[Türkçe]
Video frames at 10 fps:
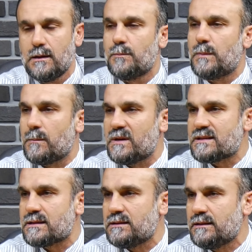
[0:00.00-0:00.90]

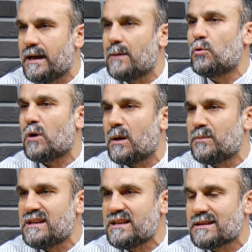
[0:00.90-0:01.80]
Babası Ebu
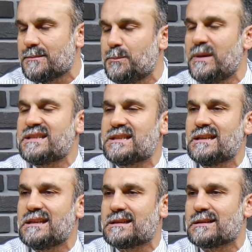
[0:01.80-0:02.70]
Amir
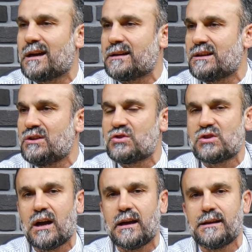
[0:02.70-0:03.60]
Mescidi Dırar'ı
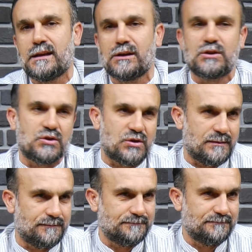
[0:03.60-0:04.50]
inşa eden kişi.